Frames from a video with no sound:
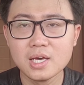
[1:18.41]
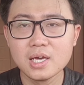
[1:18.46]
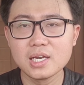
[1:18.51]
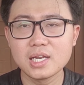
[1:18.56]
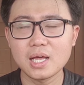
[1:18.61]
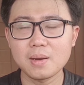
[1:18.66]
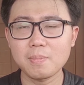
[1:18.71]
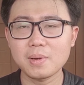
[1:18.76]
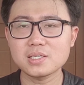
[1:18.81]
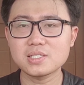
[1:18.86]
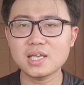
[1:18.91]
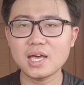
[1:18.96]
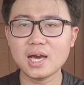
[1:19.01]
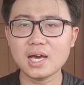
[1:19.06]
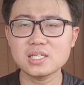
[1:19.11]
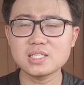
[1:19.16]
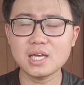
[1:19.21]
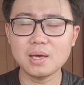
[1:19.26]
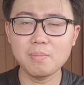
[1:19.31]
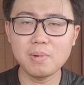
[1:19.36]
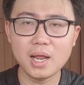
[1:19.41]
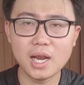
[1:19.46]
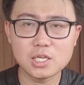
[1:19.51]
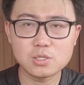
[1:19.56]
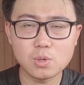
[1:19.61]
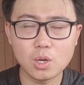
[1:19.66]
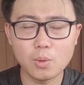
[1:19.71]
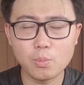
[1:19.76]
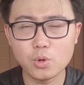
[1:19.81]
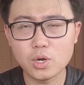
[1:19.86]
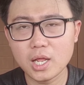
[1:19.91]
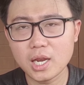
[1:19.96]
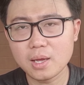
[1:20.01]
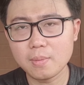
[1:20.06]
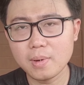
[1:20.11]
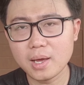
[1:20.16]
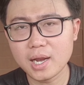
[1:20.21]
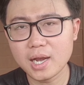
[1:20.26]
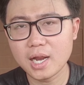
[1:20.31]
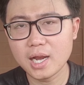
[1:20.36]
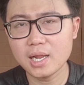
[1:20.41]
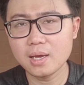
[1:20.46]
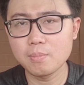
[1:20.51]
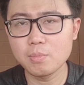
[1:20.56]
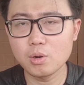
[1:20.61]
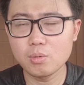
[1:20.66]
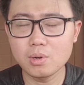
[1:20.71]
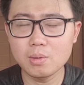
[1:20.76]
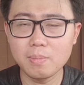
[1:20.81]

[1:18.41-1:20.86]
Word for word: Dan pasti akan saya balas walaupun dari kemarin ada yang belum